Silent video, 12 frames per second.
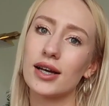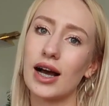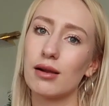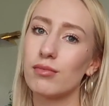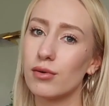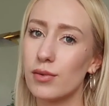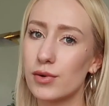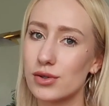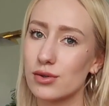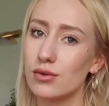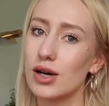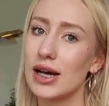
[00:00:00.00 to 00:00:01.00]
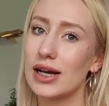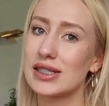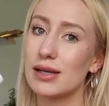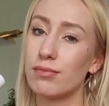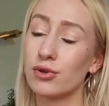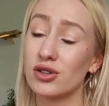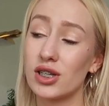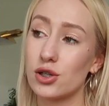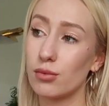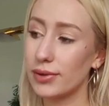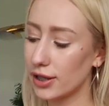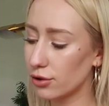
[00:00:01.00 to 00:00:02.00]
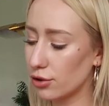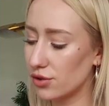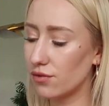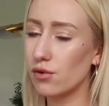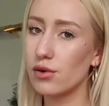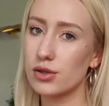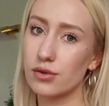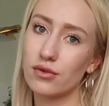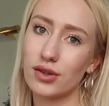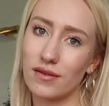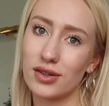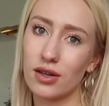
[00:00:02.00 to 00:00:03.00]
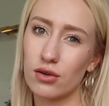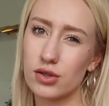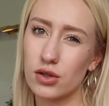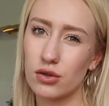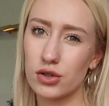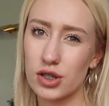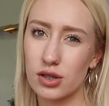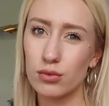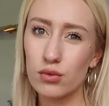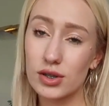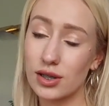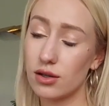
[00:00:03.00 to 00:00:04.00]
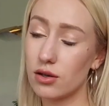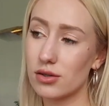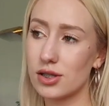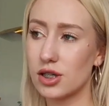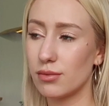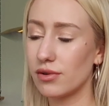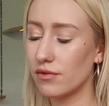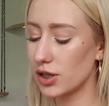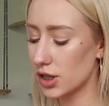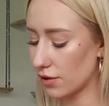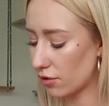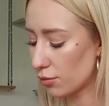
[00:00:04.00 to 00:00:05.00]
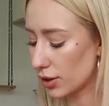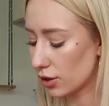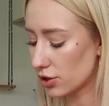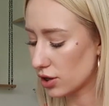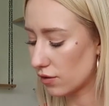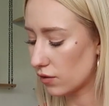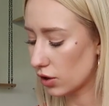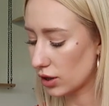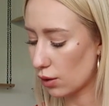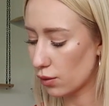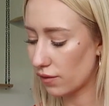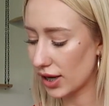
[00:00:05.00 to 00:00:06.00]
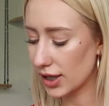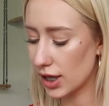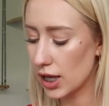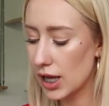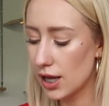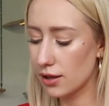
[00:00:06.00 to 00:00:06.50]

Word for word: albo po prostu chcę podnieść objętość włosów, to nawet nie chodzi o to, że są tłuste, tylko chcę, żeby właśnie w objętościach wyglądały fajniej,